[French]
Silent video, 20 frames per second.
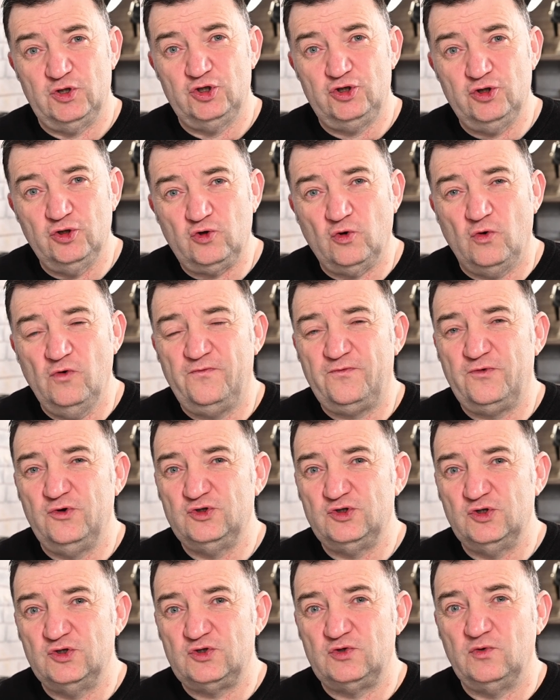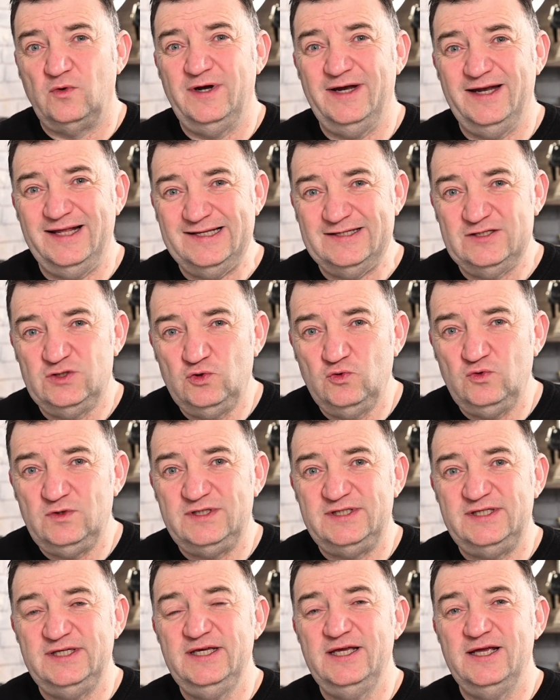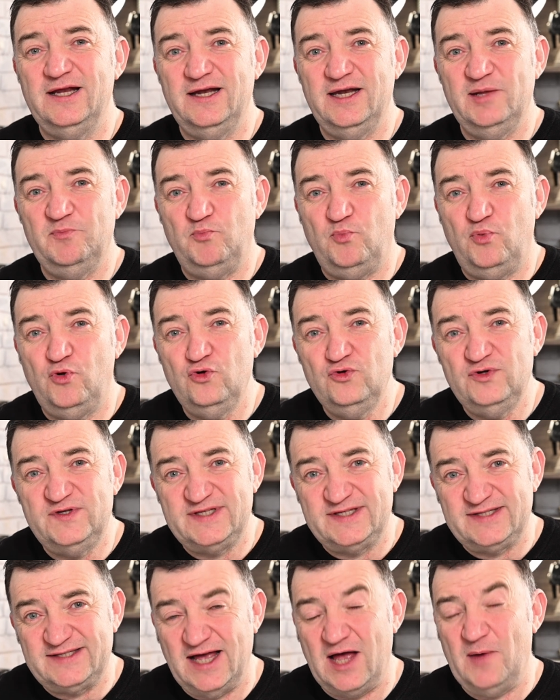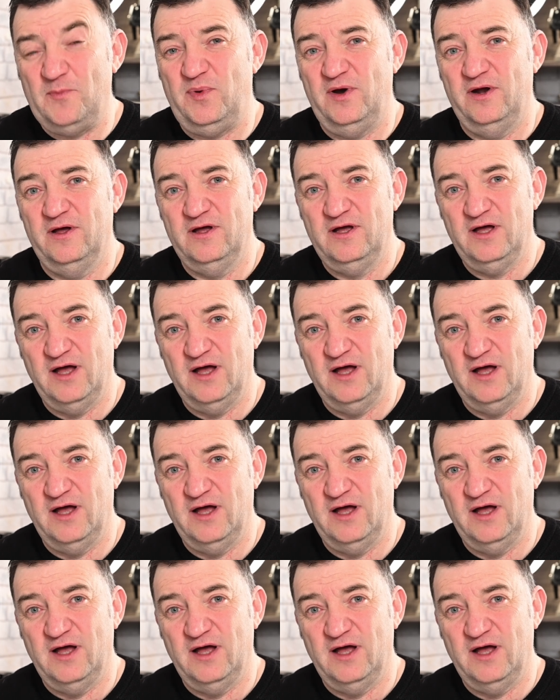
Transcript: je trouve que ce sont les outils les plus simples